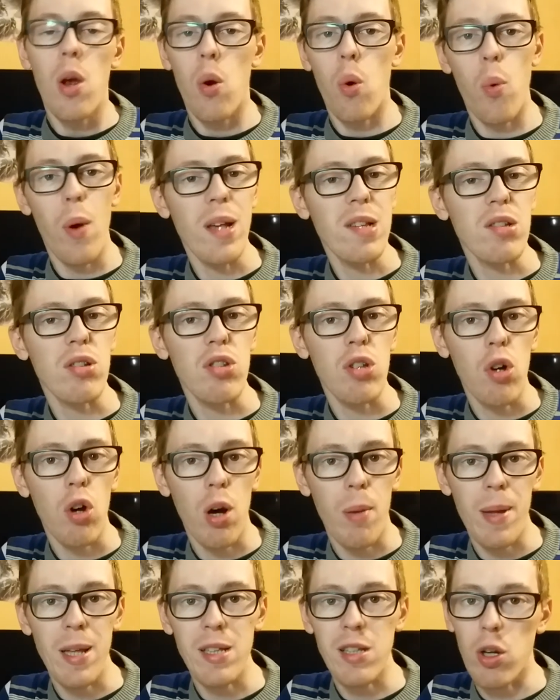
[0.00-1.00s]
Questo
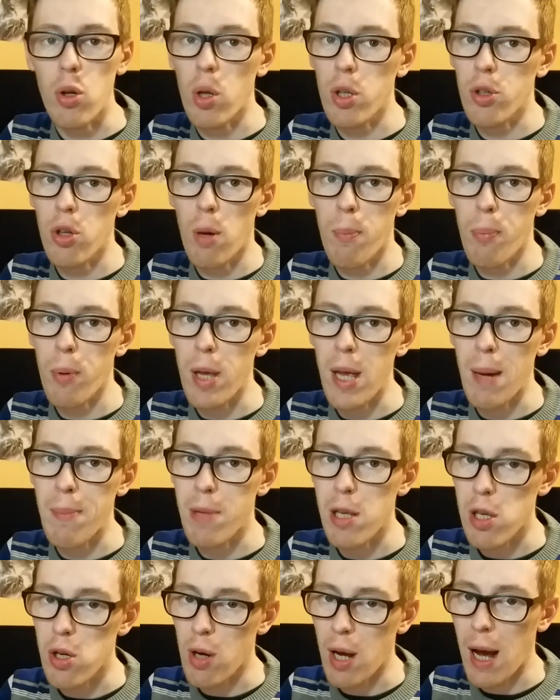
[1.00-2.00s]
sicuramente lo andrò poi a
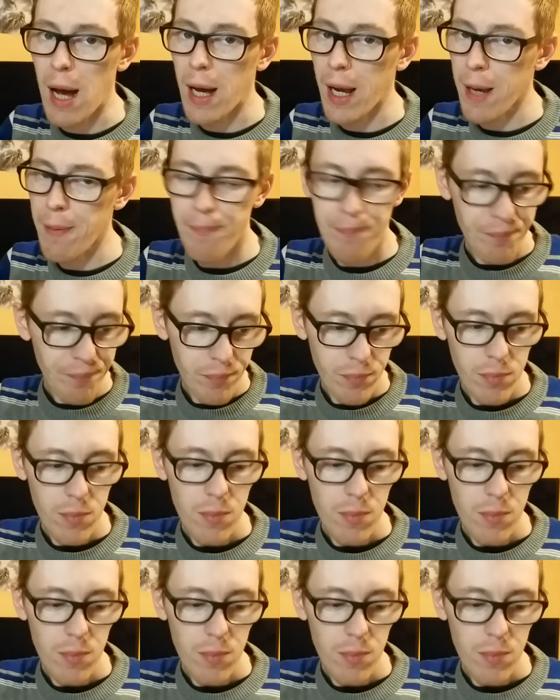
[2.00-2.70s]
migliorare,